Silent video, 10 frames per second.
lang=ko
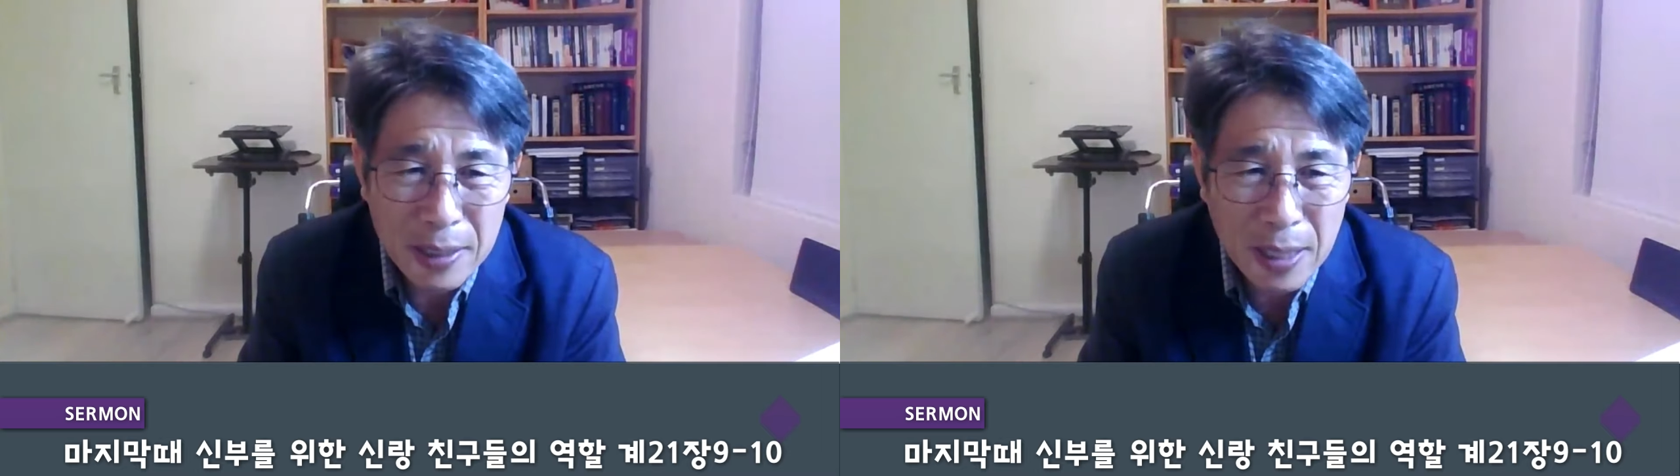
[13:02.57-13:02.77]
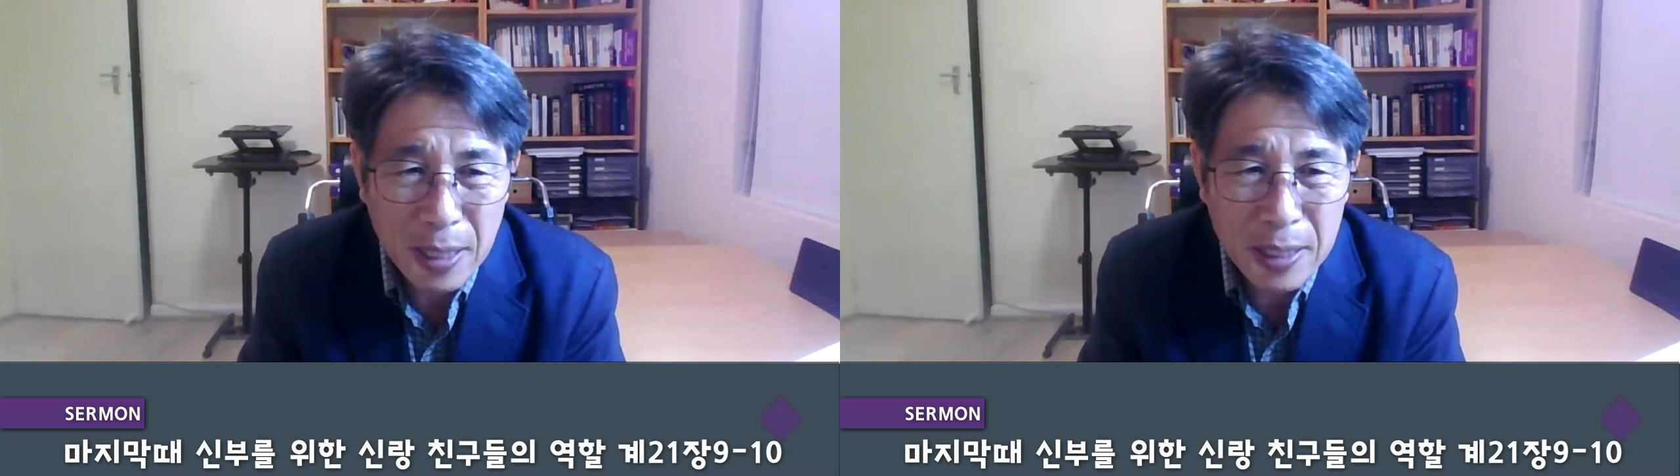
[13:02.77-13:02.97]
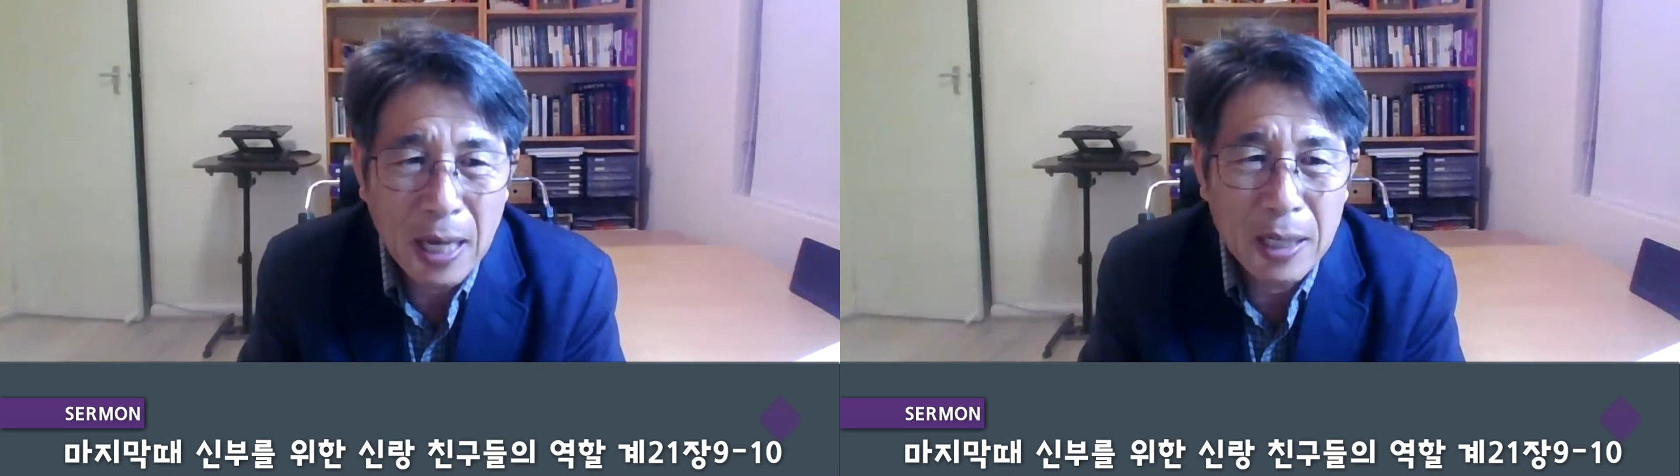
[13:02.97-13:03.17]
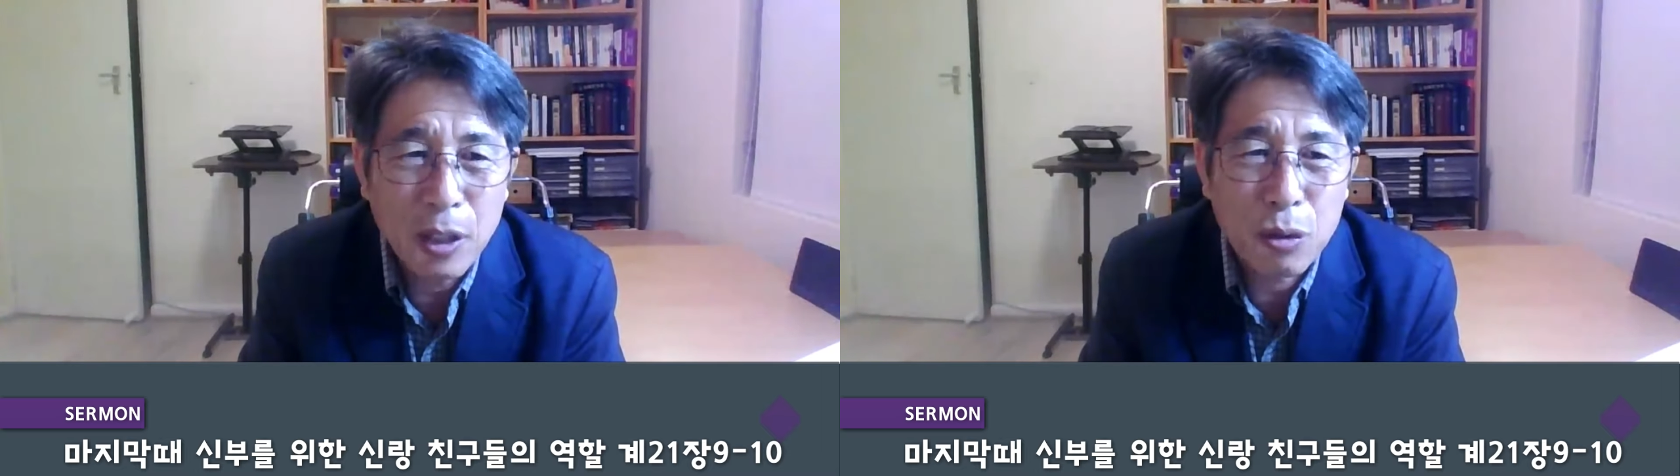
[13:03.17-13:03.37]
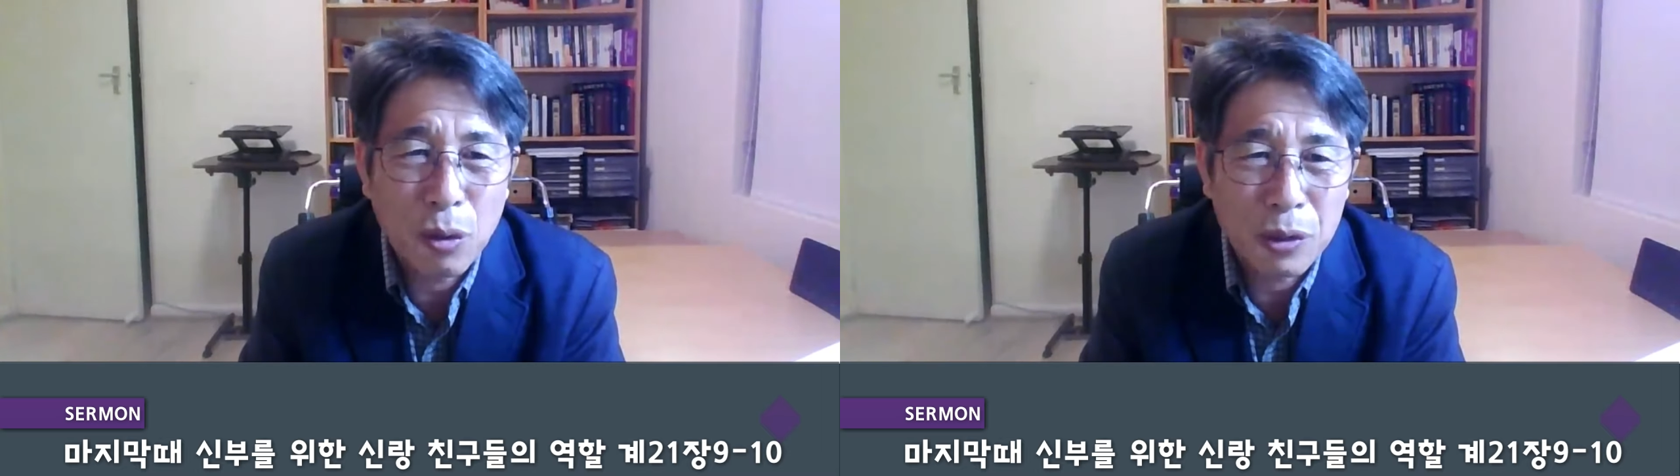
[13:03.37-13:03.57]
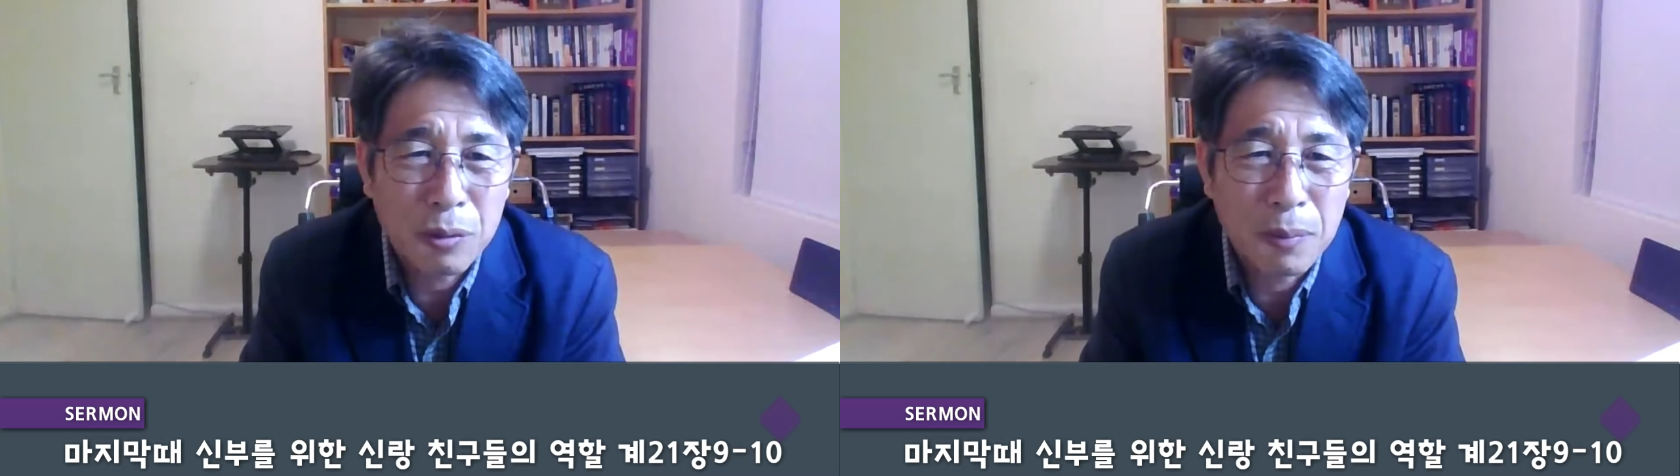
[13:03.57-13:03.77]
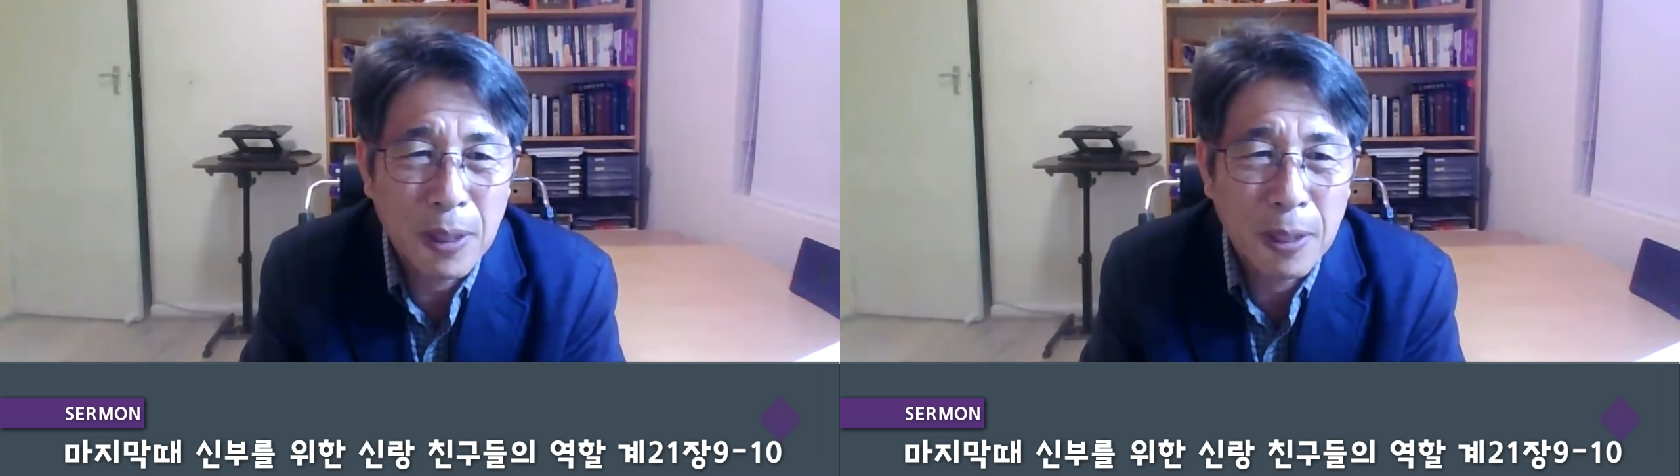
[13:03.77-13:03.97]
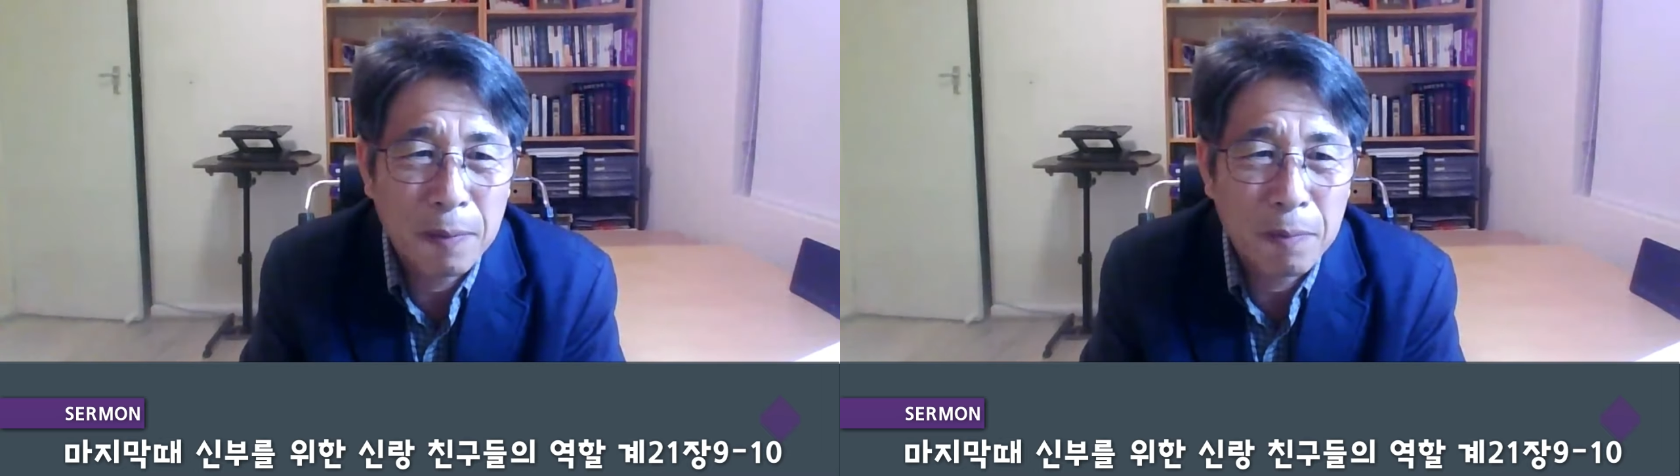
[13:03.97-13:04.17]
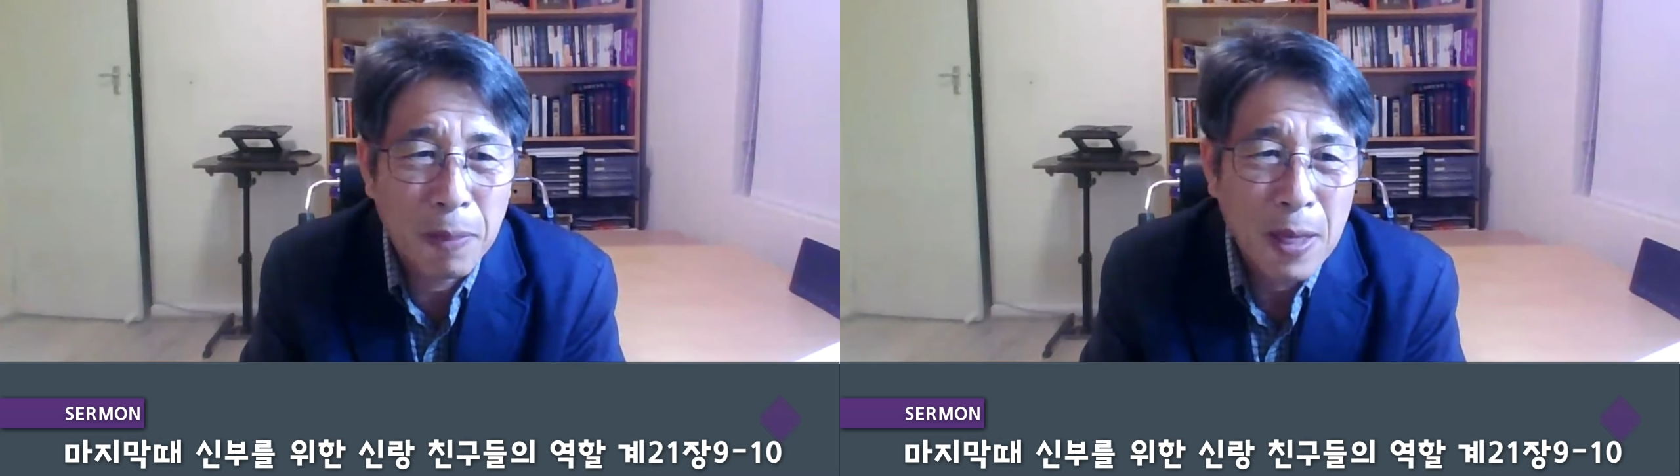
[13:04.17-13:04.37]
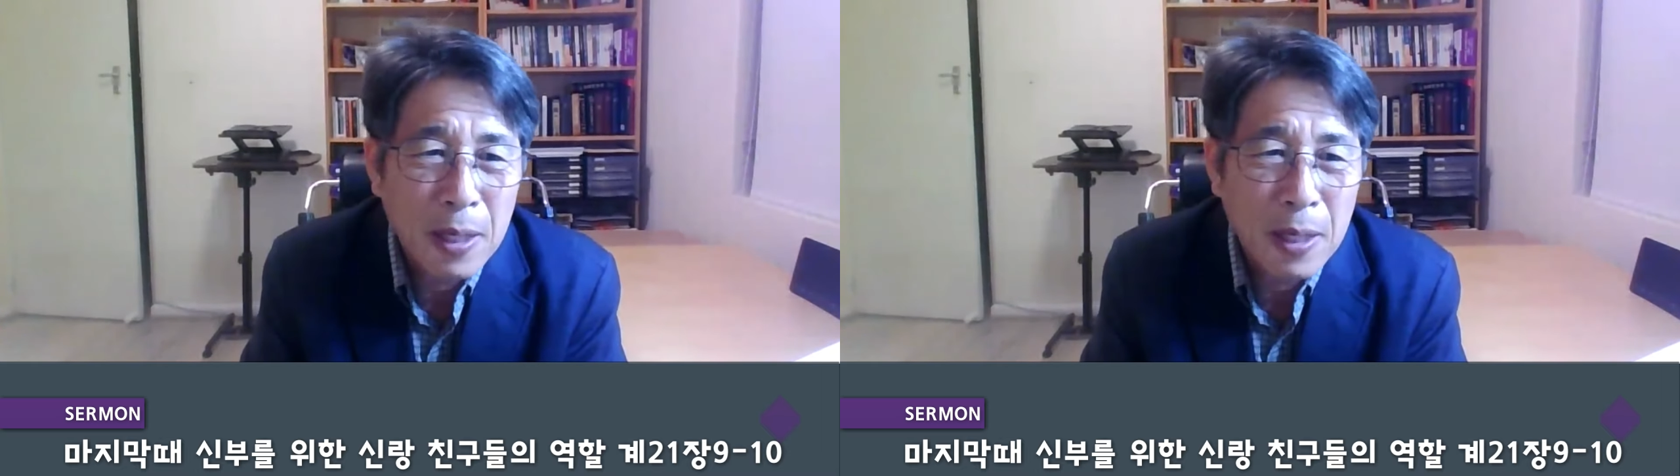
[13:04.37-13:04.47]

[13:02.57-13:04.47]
자세히 알려주었습니다.